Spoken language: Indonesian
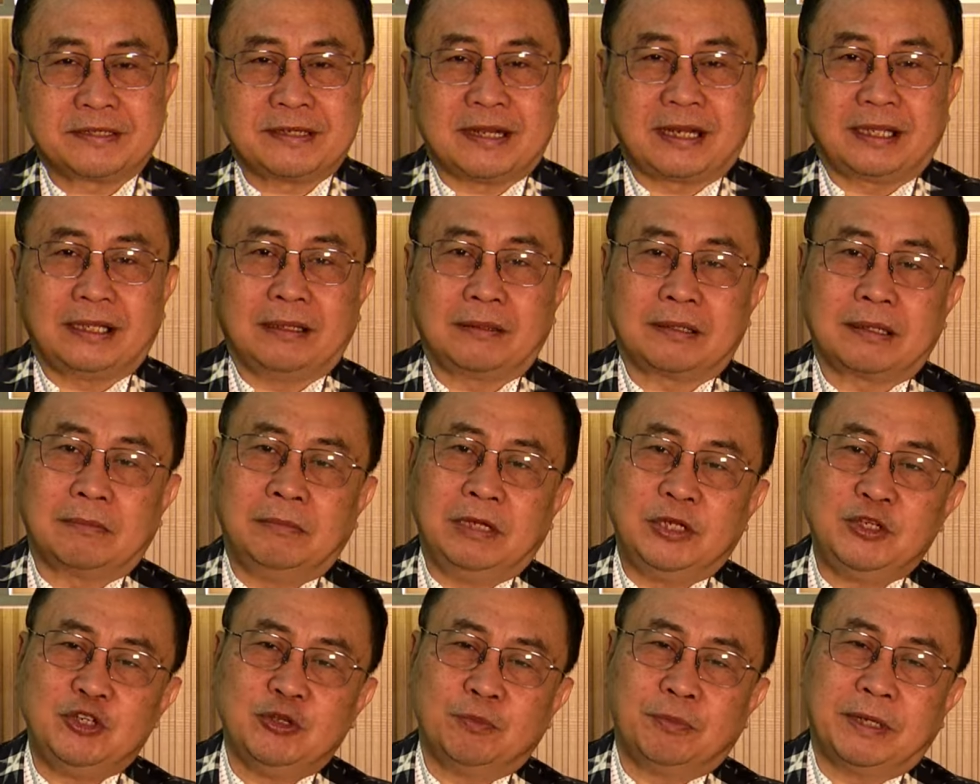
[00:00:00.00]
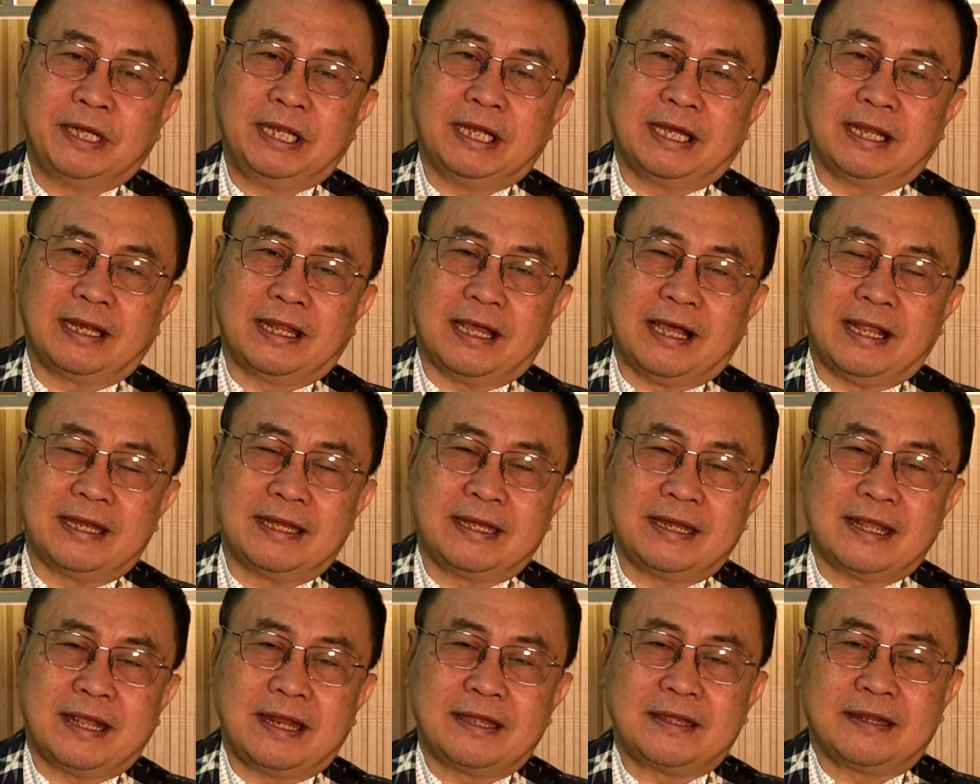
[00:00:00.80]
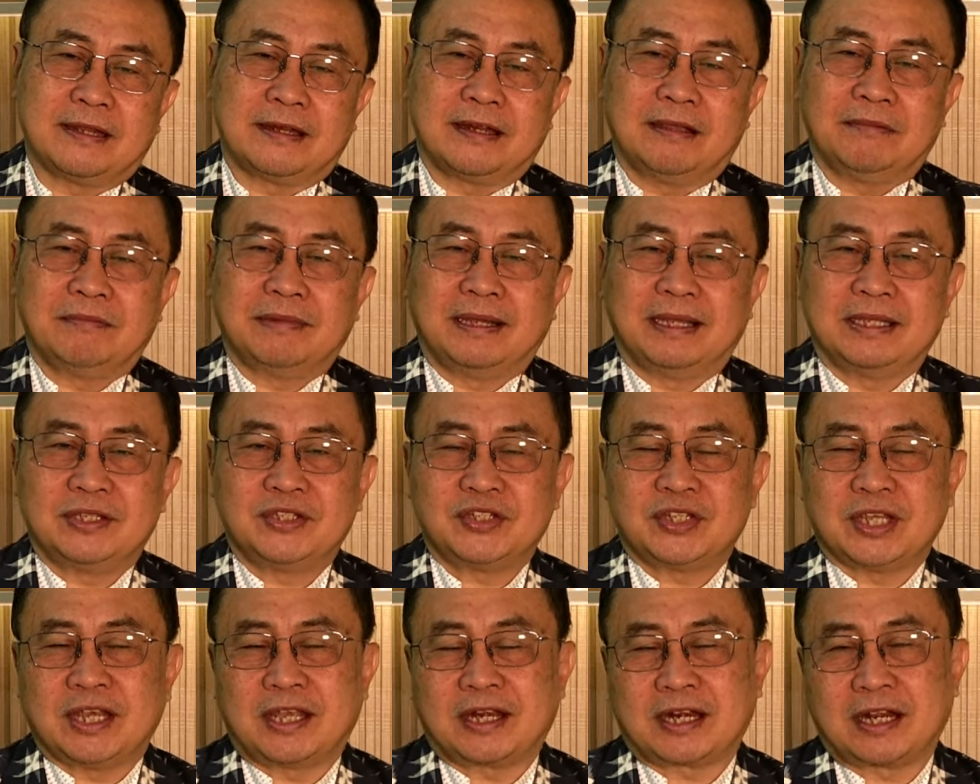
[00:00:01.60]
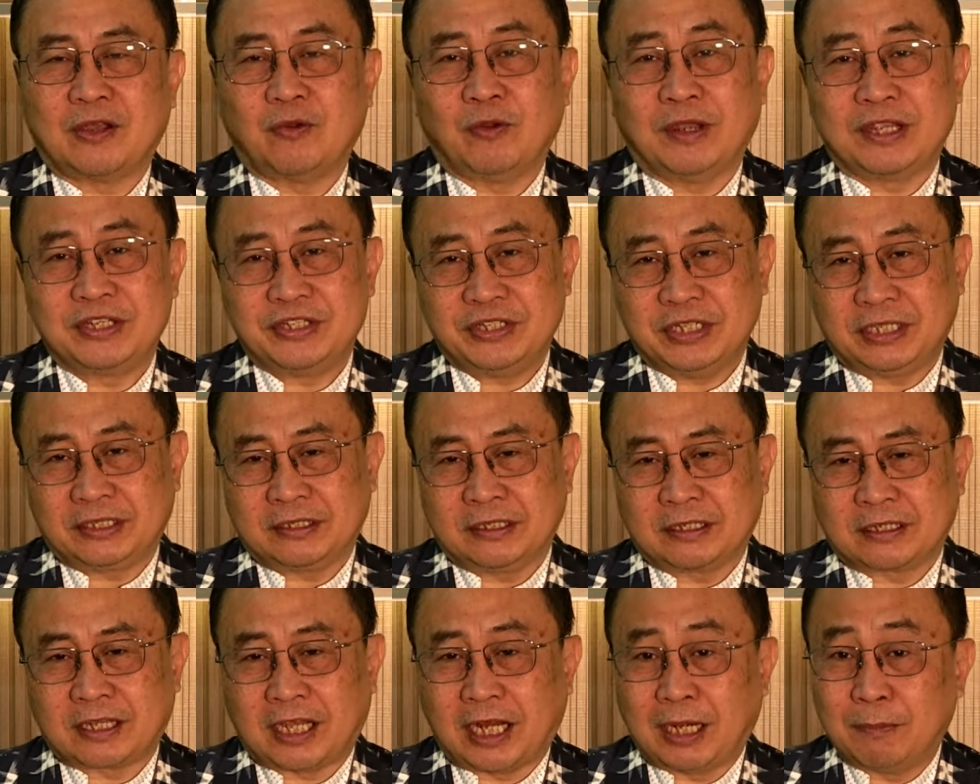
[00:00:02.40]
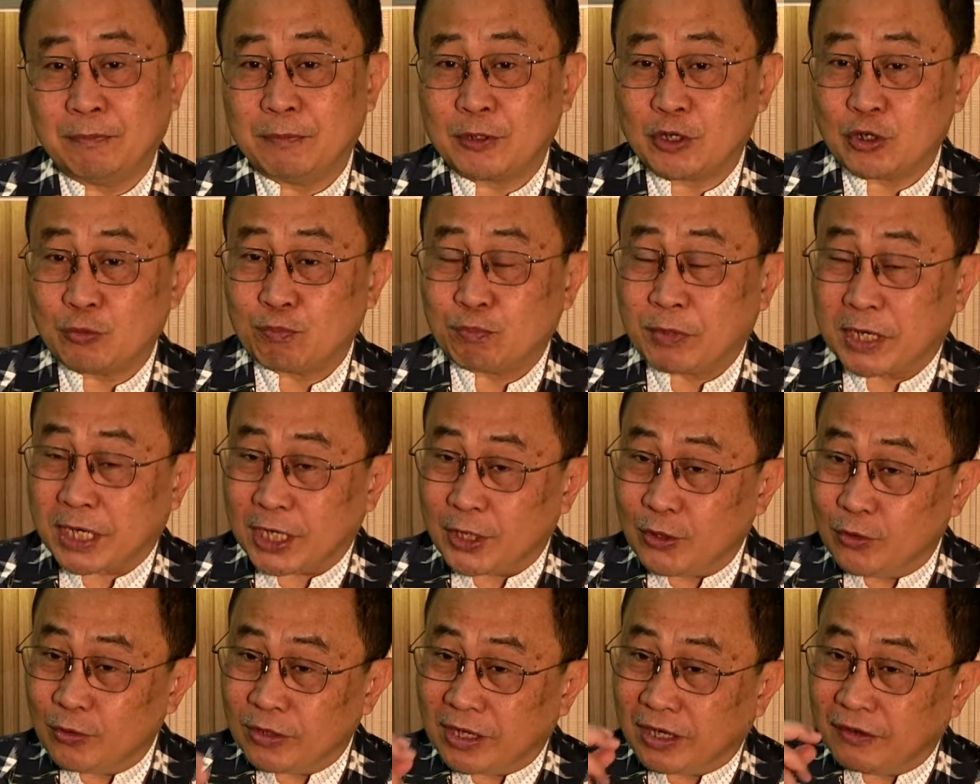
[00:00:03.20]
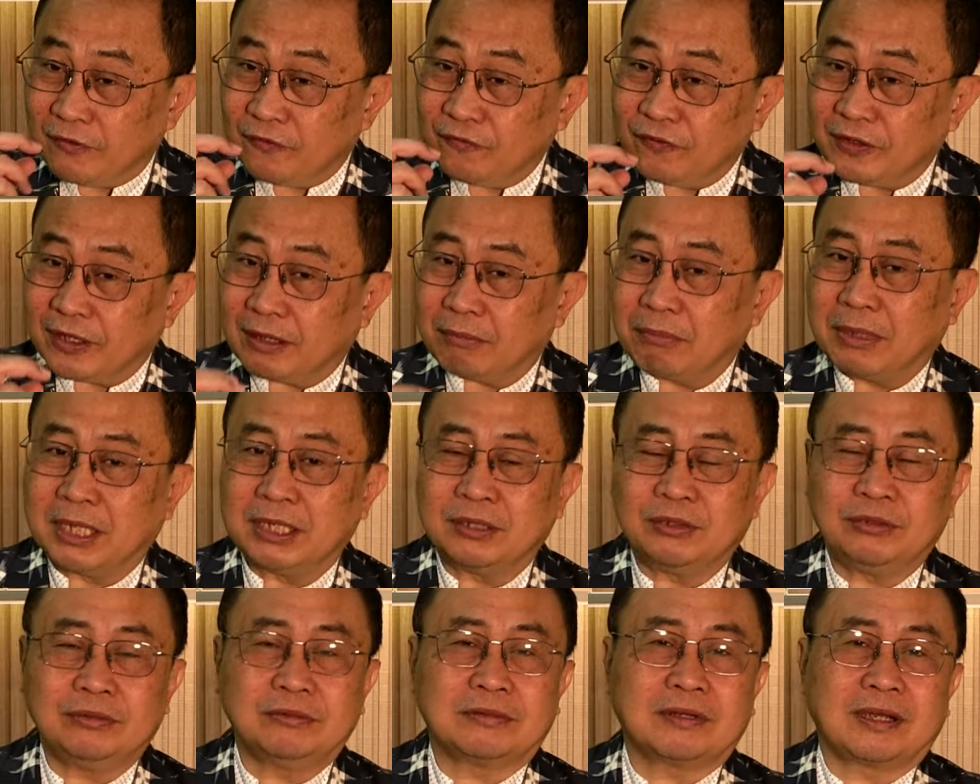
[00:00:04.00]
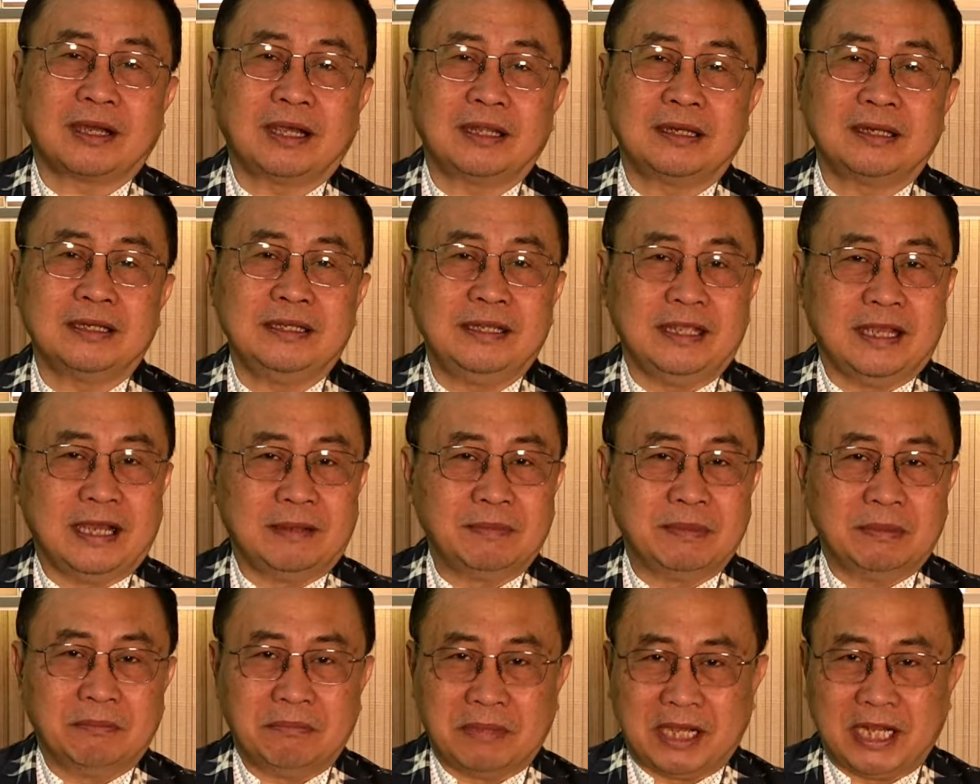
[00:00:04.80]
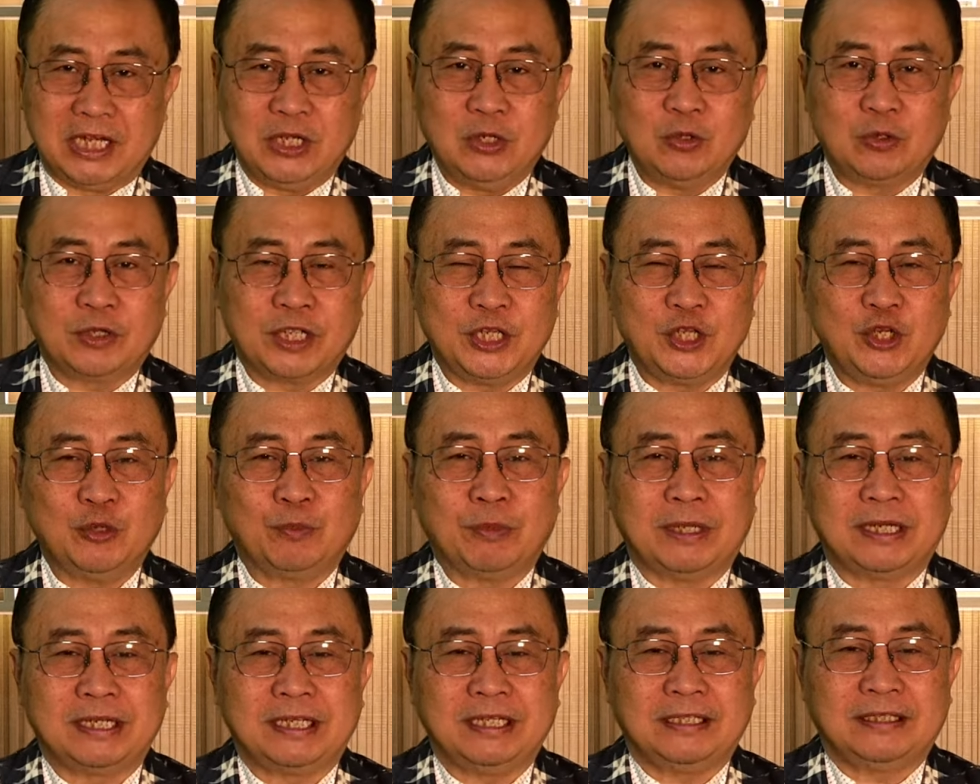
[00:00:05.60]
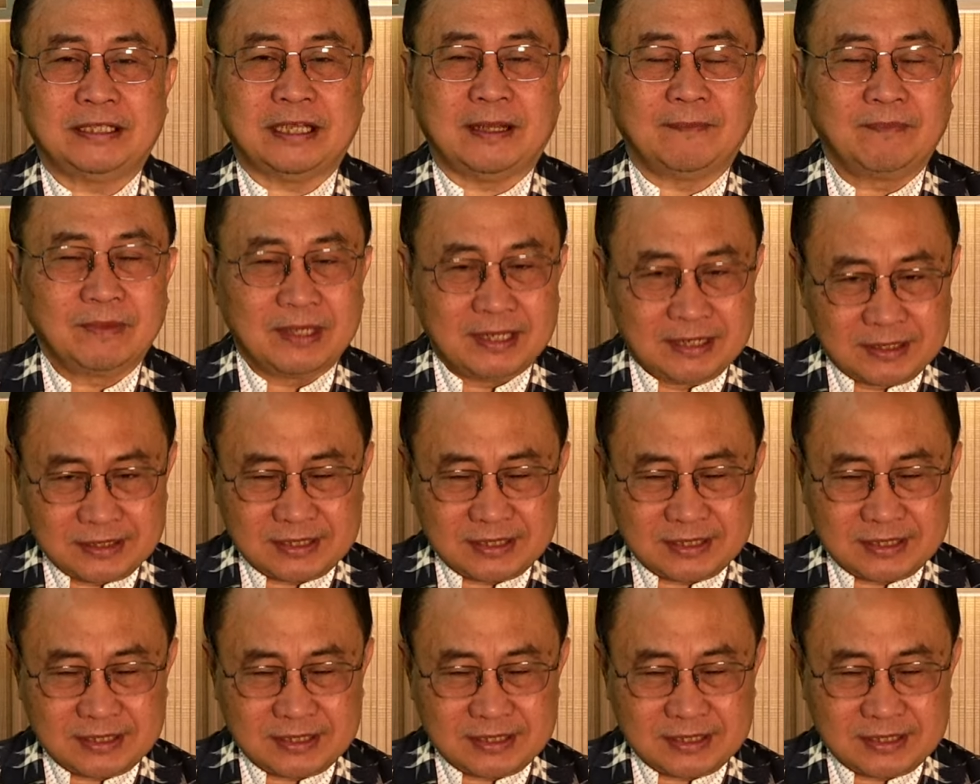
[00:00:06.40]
Natal kembali jumpa dengan Anda dalam acara Wasiat Kekal berupa renungan firman Tuhan yang memandu kehidupan kita.